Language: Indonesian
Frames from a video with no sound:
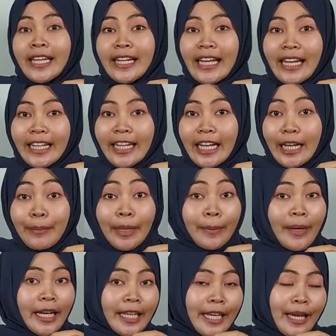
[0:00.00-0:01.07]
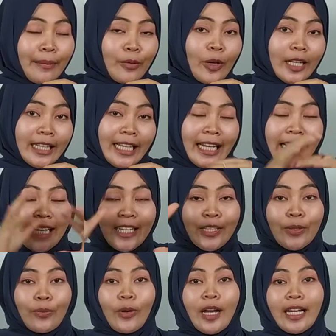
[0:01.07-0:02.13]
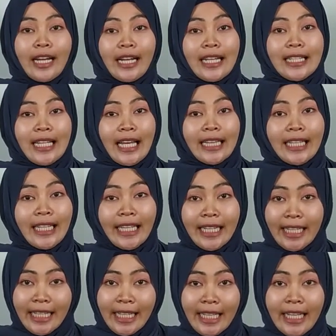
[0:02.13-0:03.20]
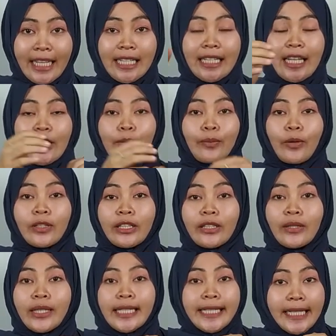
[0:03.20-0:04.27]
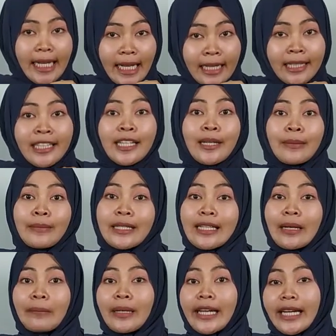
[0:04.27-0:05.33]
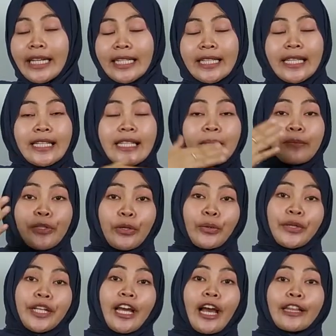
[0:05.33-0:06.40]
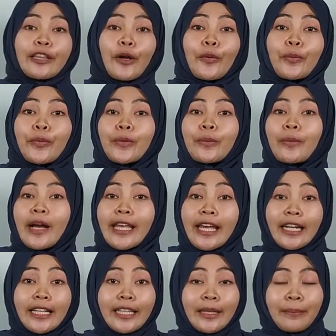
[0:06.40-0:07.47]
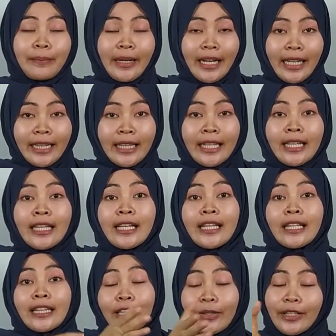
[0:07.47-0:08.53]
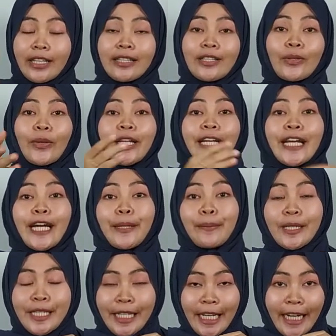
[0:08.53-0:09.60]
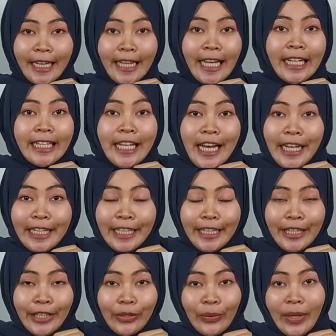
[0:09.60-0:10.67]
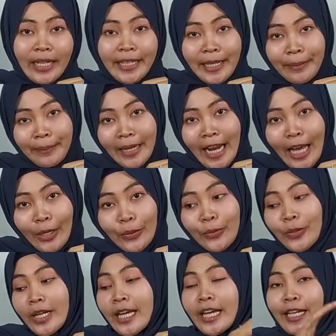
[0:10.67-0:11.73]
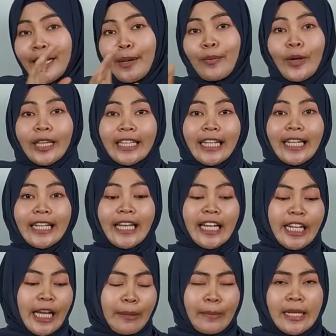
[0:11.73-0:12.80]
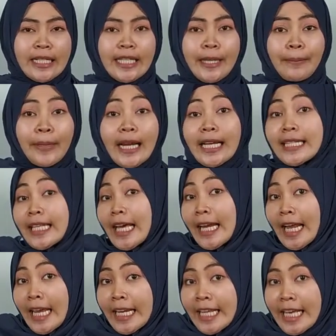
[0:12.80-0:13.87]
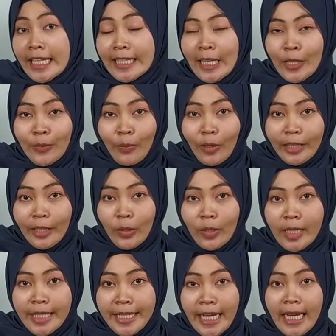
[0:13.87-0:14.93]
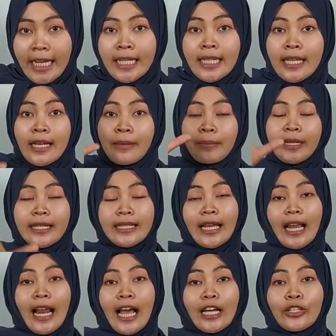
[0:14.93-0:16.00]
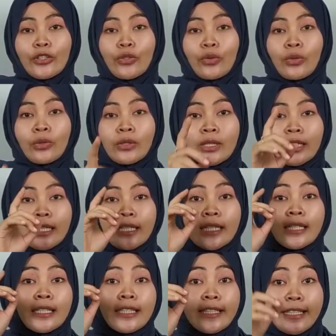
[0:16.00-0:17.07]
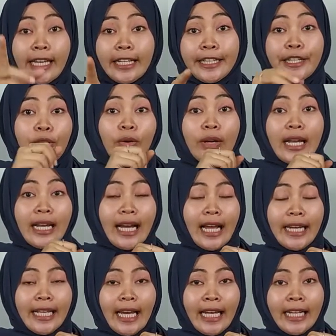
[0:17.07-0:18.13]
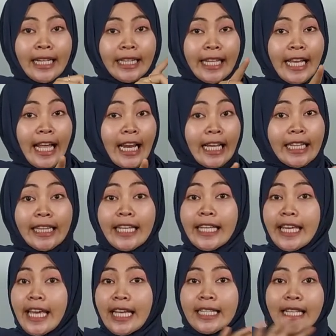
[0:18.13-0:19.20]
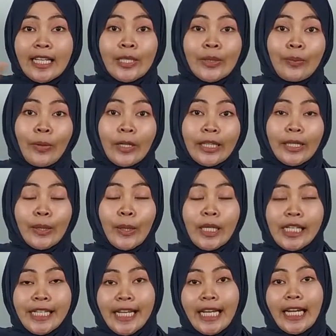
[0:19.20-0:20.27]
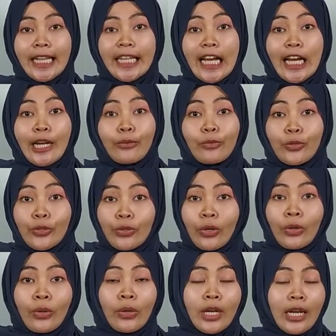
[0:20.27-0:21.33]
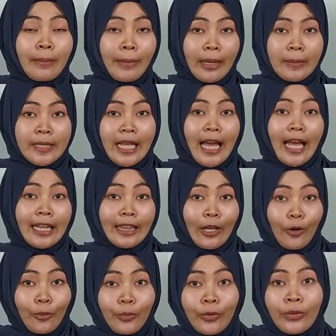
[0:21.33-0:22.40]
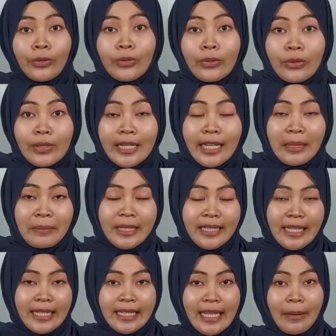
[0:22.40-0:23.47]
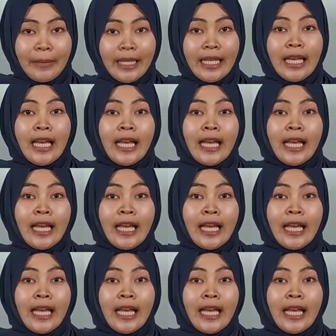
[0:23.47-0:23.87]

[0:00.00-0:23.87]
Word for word: Nah, ada kabar bahagia buat kalian semua karena saat ini GSA Sport Indonesia bisa melayani sistem COD ataupun bayar di tempat Tentunya sesuai dengan persyaratan dan ketentuan yang berlaku. Nah, buat kalian yang masih penasaran GSA Sport Indonesia, bisa langsung Cek di Google kalian, tinggal ketik Gesa Sport Indonesia nanti akan muncul Google Maps ataupun Google Bisnis kami.